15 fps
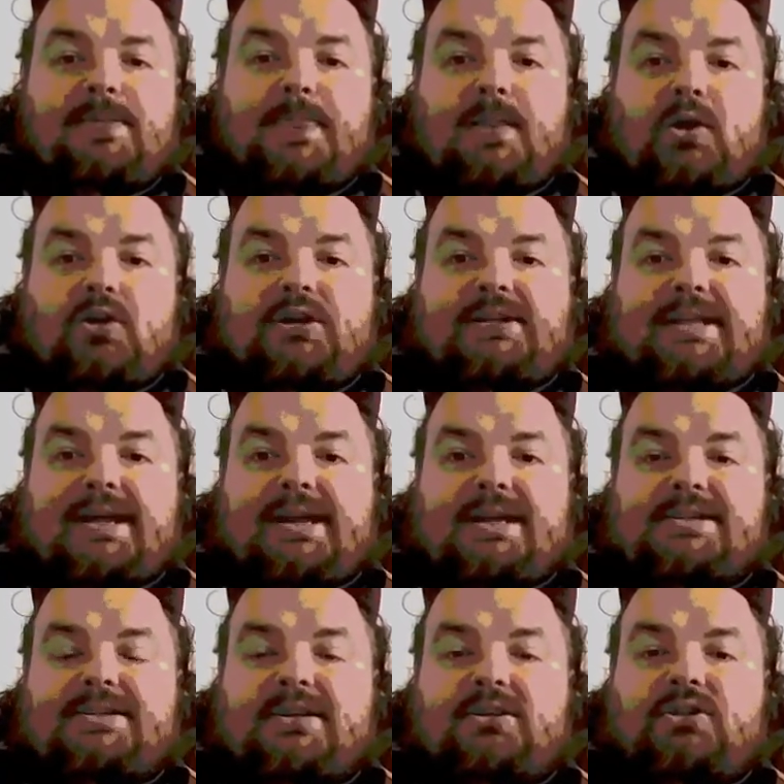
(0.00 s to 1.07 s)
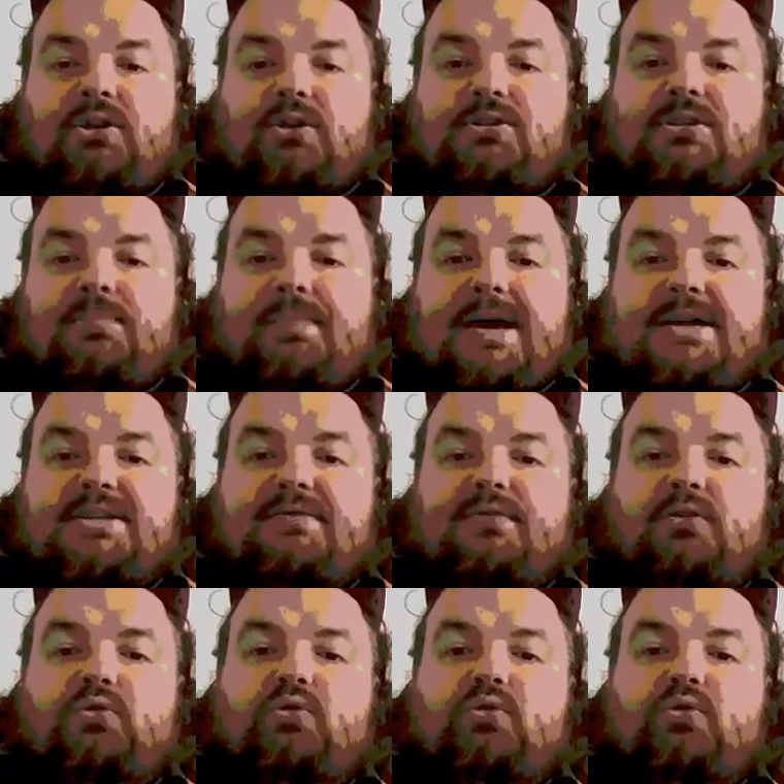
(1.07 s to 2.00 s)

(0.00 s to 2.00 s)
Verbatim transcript: No i teraz, drodzy Państwo,